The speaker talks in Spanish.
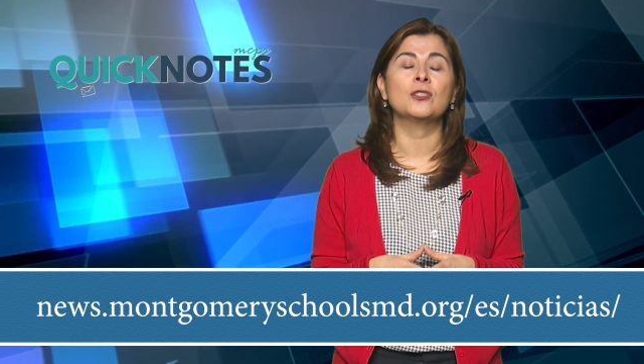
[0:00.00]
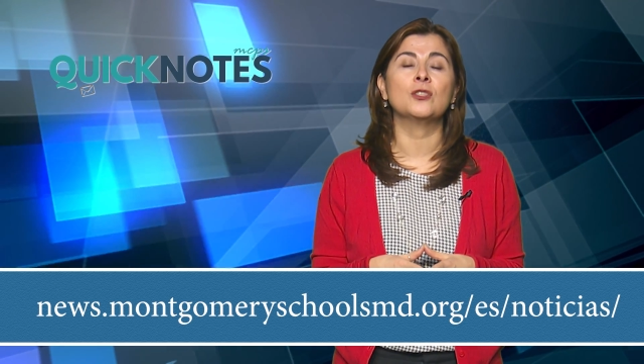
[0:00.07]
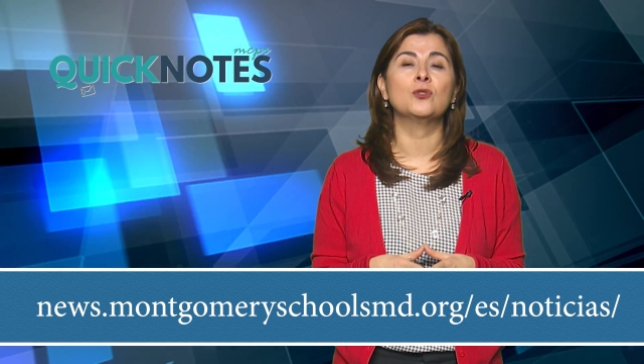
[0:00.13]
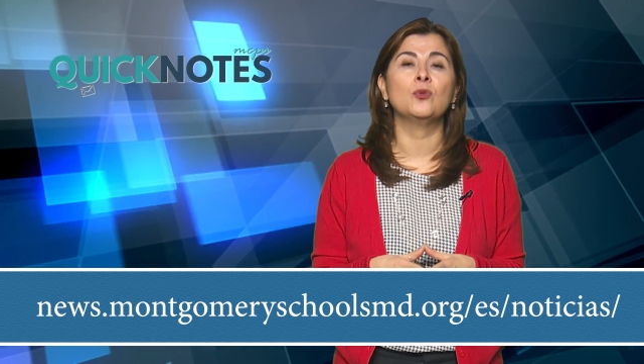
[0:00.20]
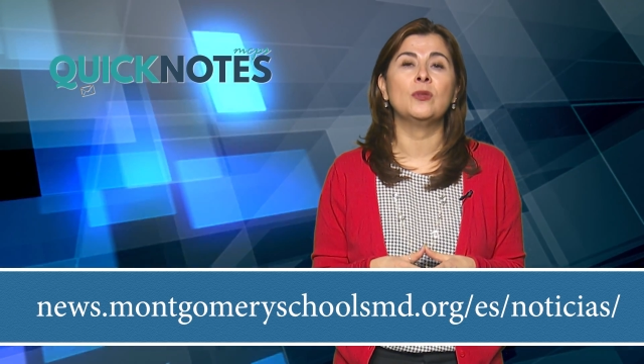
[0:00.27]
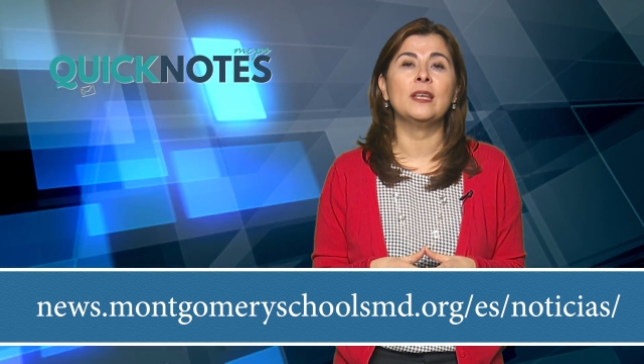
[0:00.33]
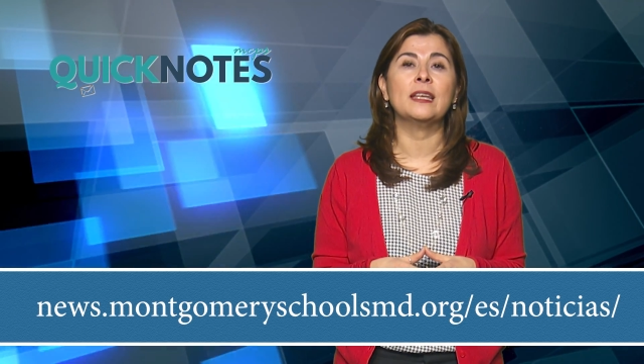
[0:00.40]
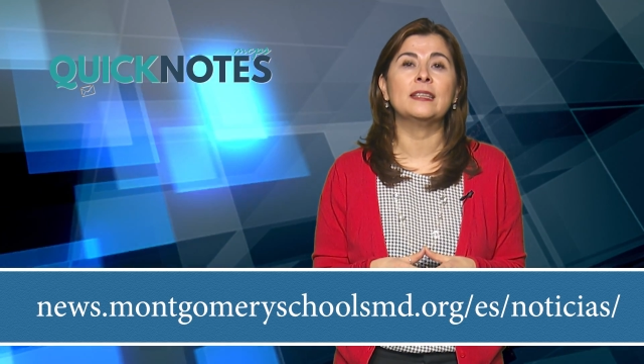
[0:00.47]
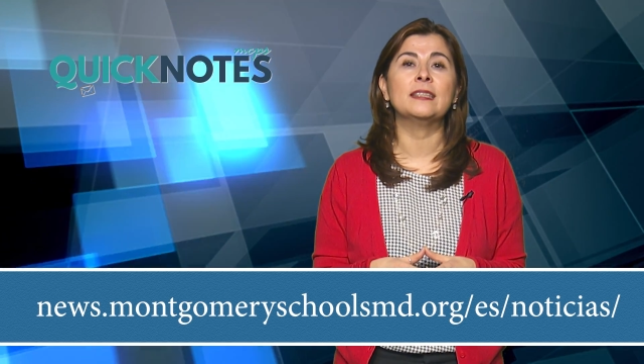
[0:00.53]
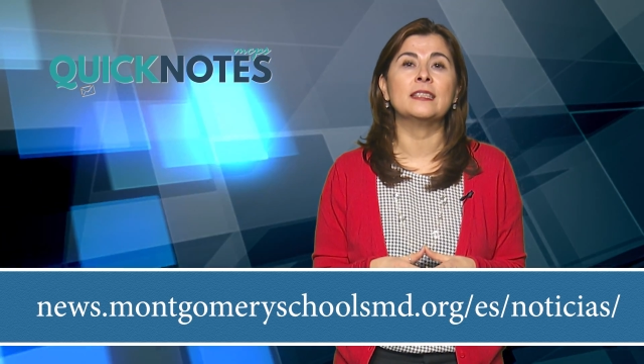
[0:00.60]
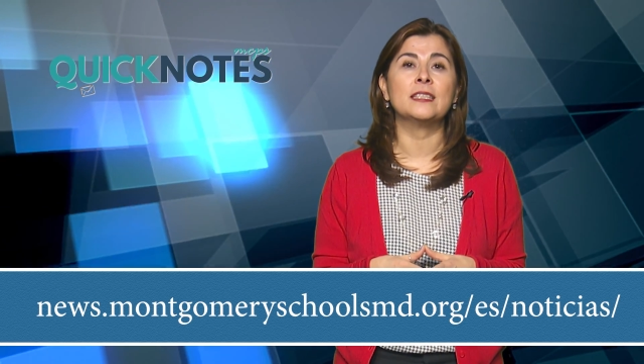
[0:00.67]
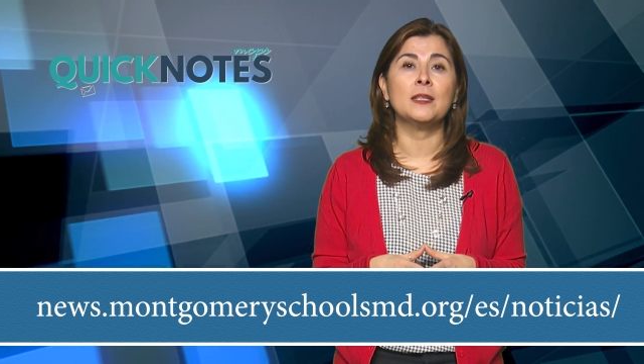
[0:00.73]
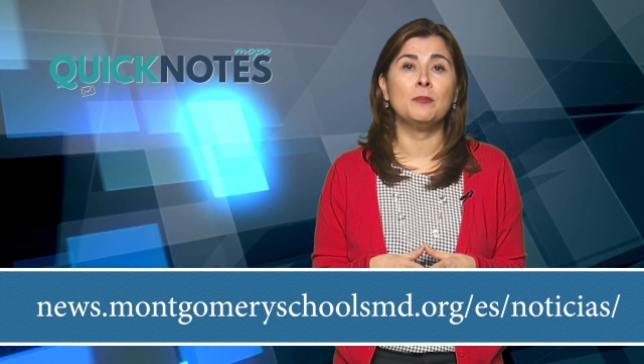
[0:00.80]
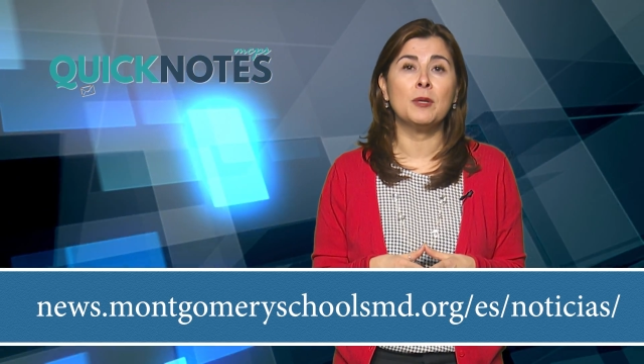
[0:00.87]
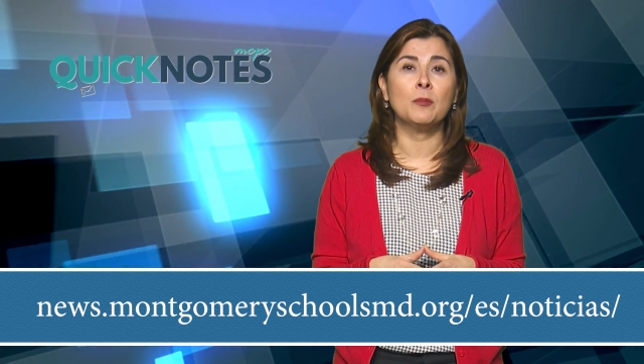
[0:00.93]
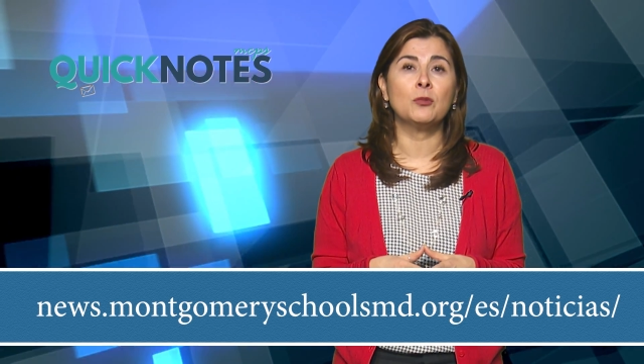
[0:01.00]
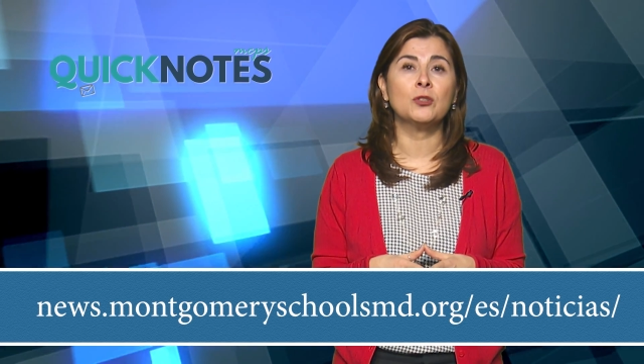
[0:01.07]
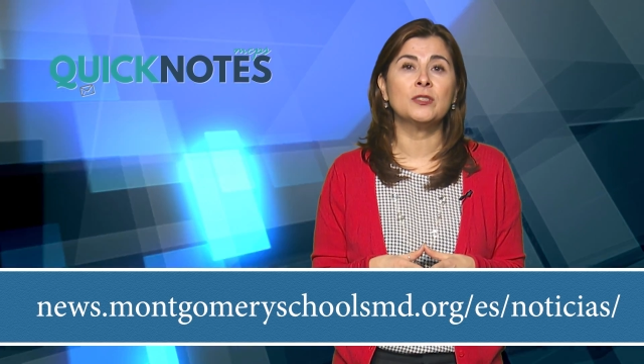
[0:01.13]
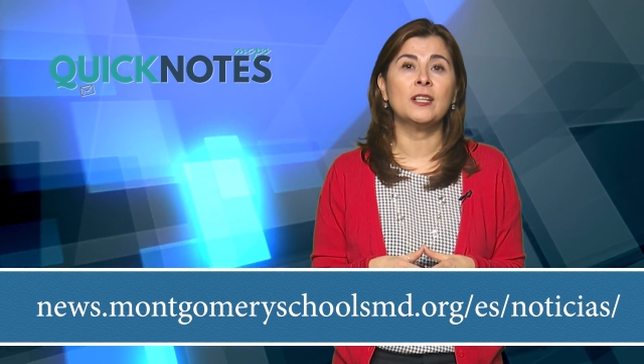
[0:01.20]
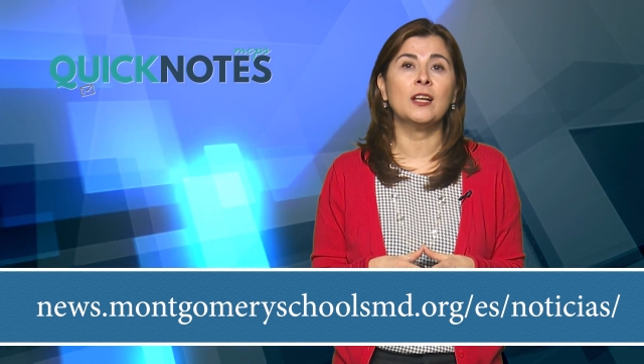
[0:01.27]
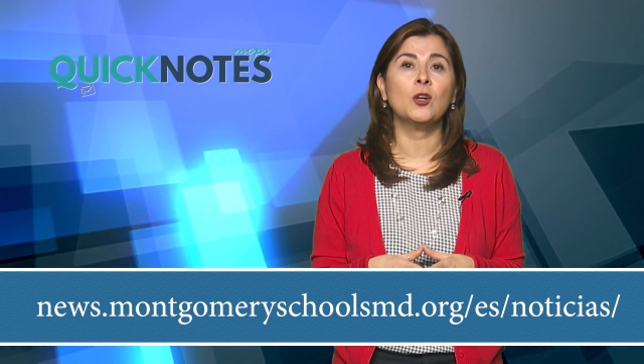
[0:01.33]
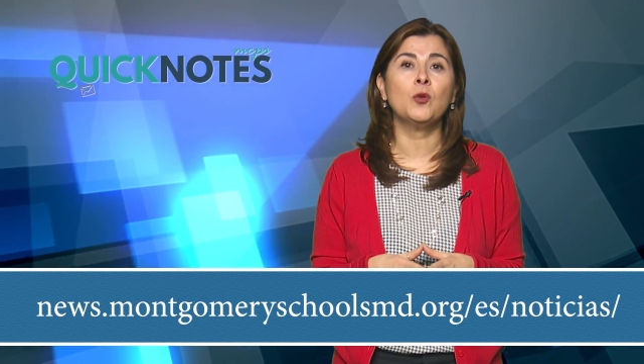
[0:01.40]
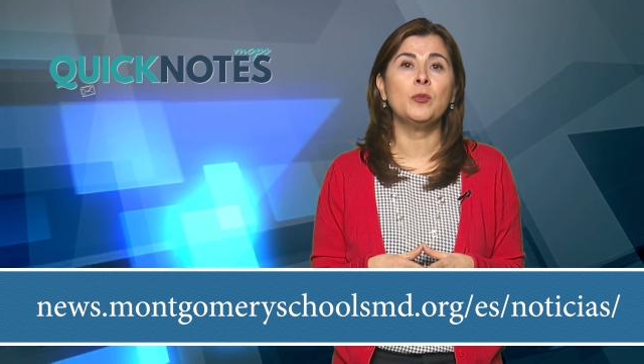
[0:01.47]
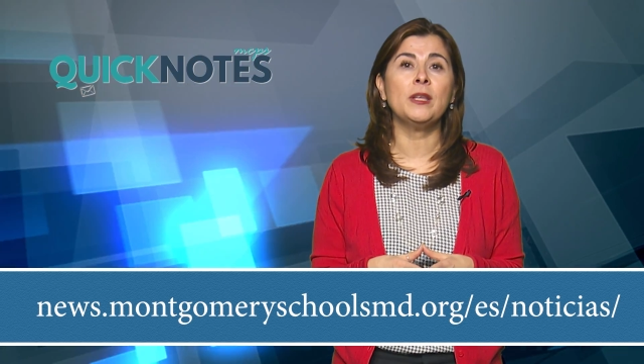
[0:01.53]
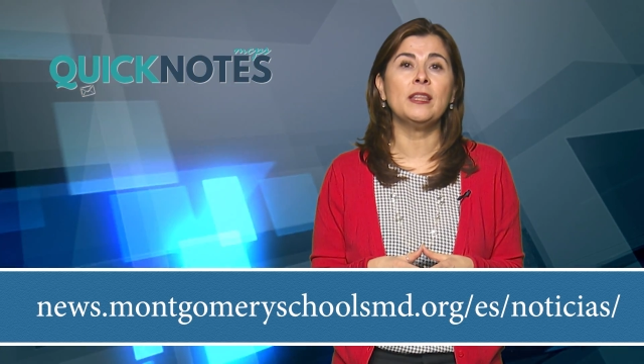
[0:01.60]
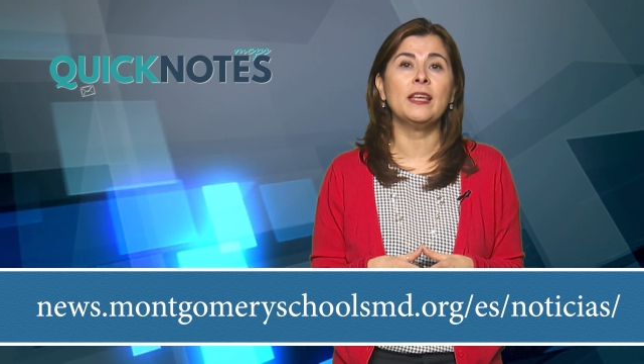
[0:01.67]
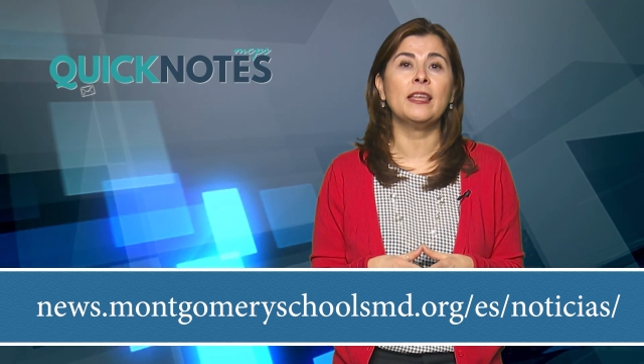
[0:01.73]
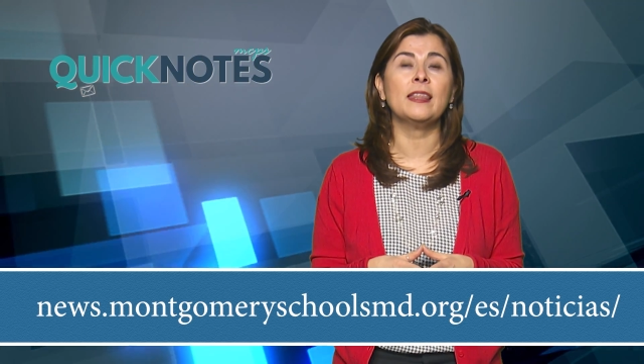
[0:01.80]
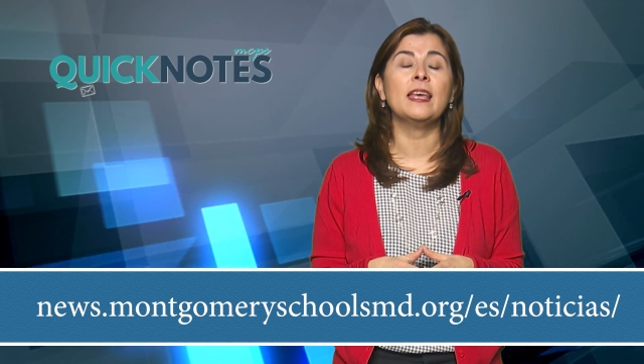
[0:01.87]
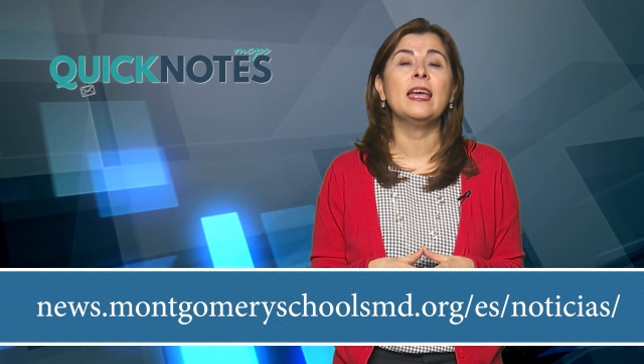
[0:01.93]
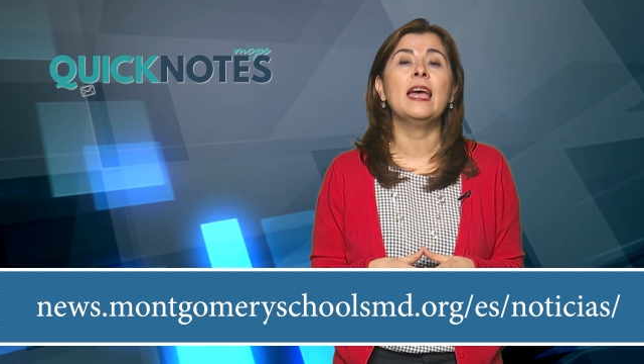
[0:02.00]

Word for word: estudiantes y miembros de la comunidad